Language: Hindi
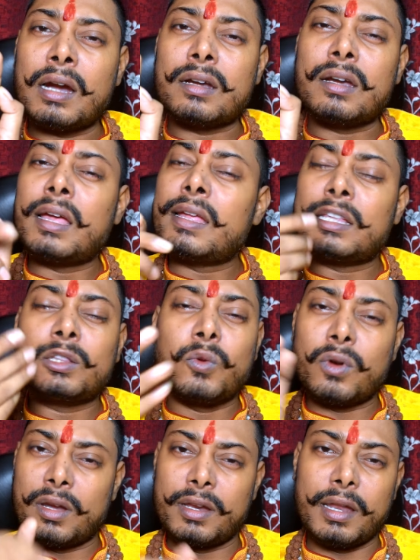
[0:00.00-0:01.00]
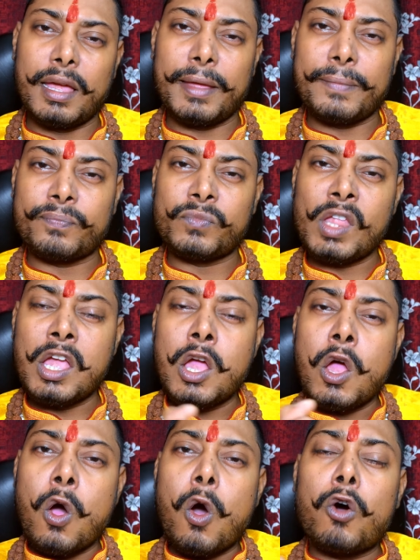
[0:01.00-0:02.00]
काटना है या तोड़ लेना है
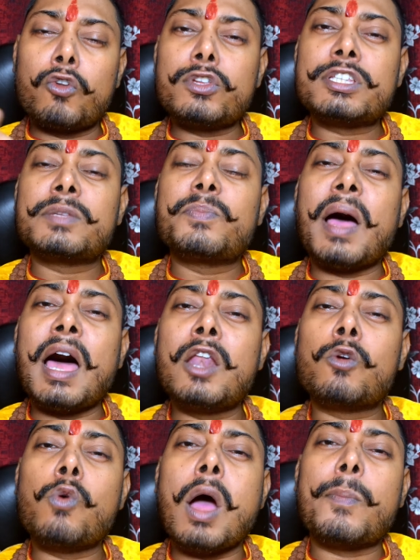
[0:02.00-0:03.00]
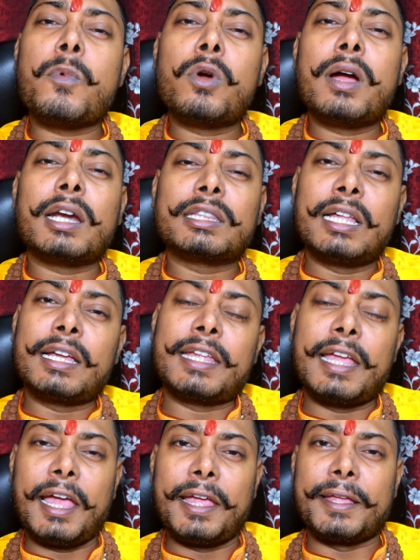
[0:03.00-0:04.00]
और इस बाल को आपको करना
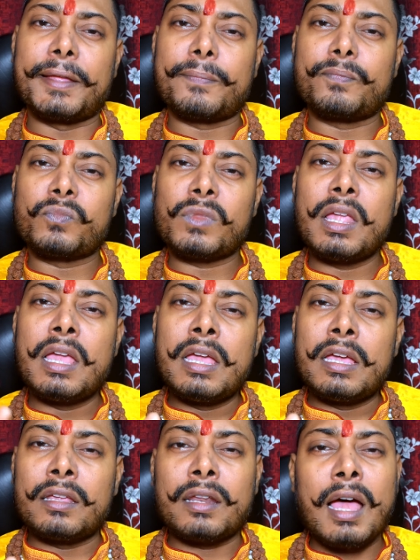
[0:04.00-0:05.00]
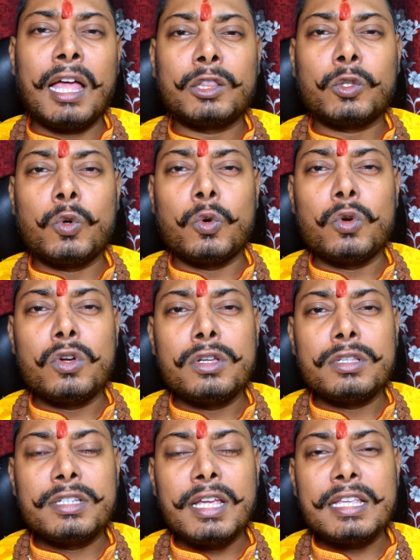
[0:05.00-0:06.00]
क्या है रात को
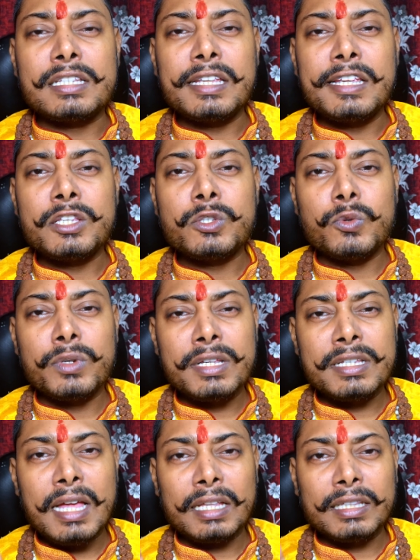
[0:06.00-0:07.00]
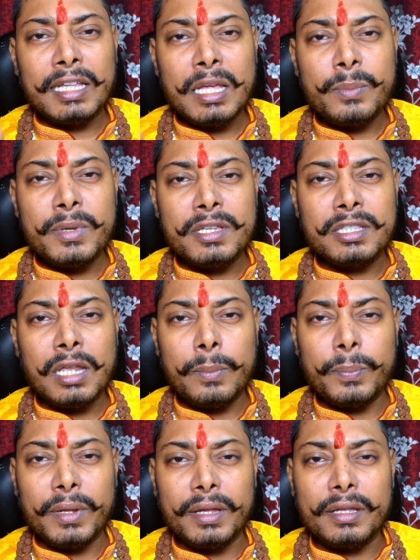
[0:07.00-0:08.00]
जैसे ही सोने जाते हैं बिस्तर
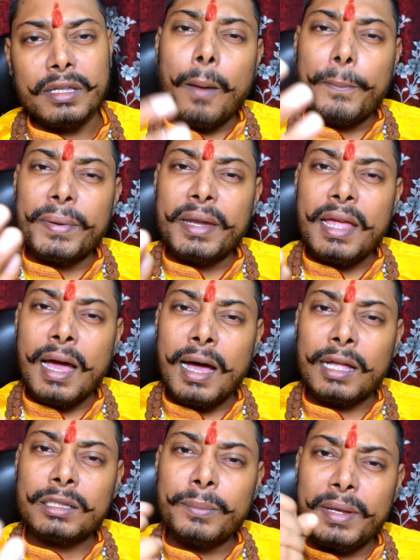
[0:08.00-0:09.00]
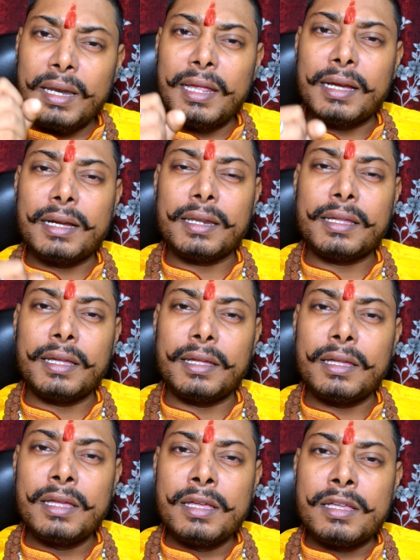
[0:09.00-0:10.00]
पे अपने हाथ में लेकर के
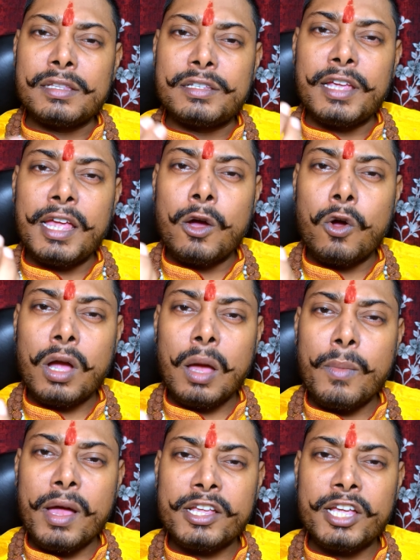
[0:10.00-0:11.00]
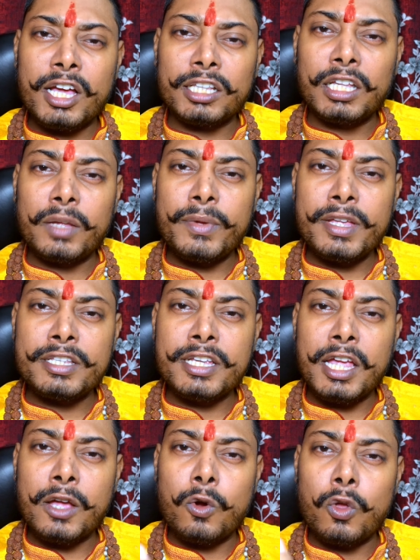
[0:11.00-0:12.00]
जय हो कमाख्या देवी
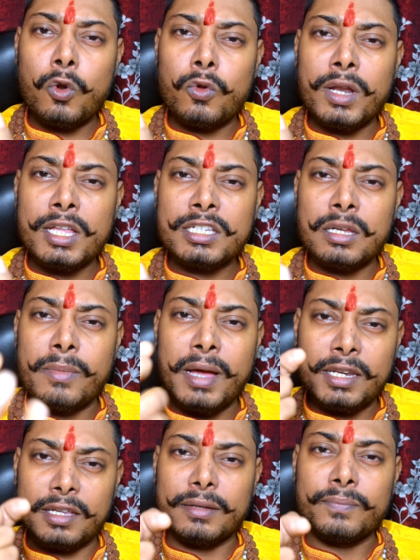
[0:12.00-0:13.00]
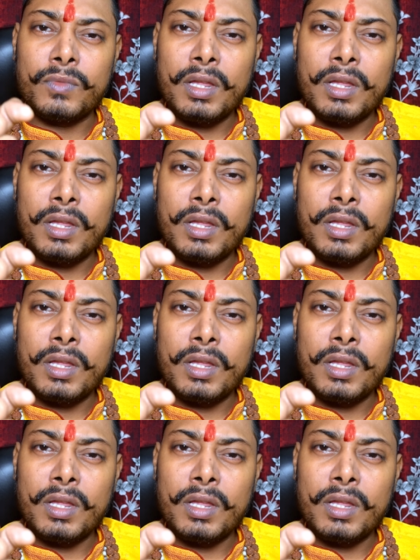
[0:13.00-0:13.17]
जय हो लोना चमारी